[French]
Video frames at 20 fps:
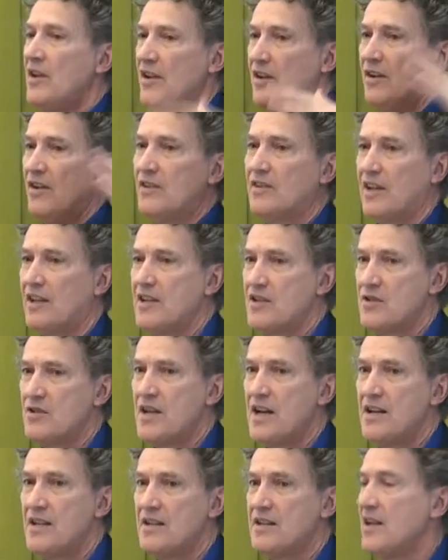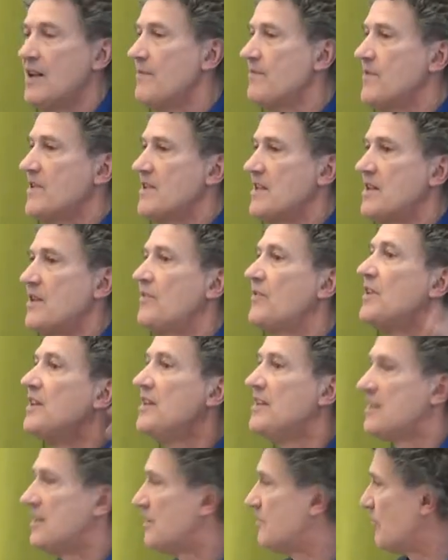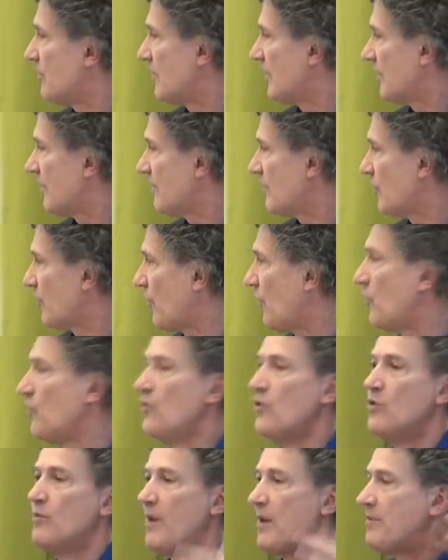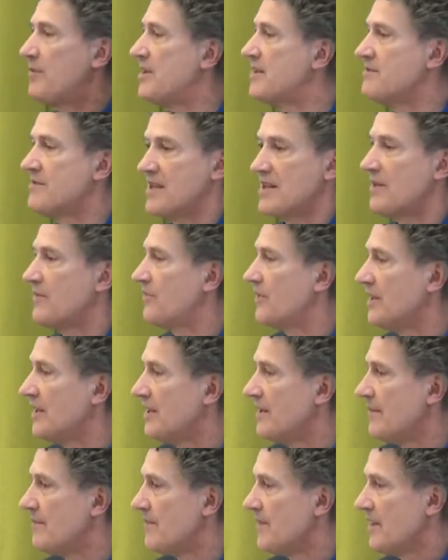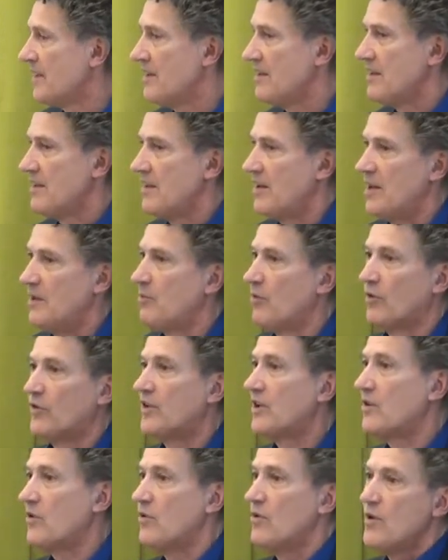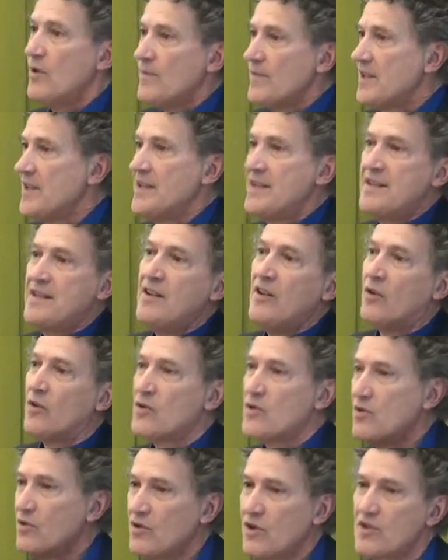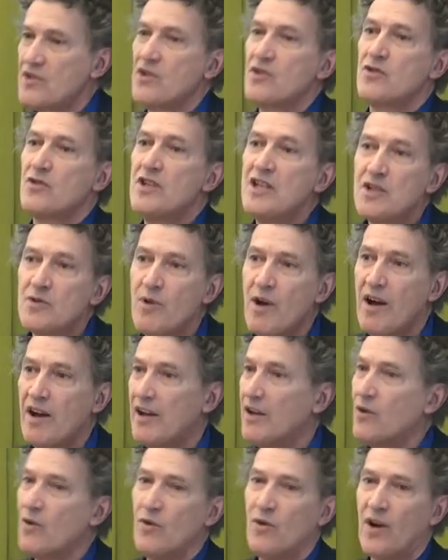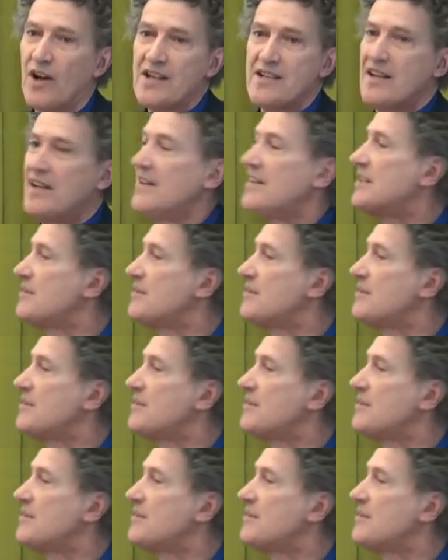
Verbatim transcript: euh, traditionnelle, c'était fini, si je peux dire. le papisme, c'était fini et ils pensaient qu'ils étaient dans le, sens de l'histoire et que le reste allait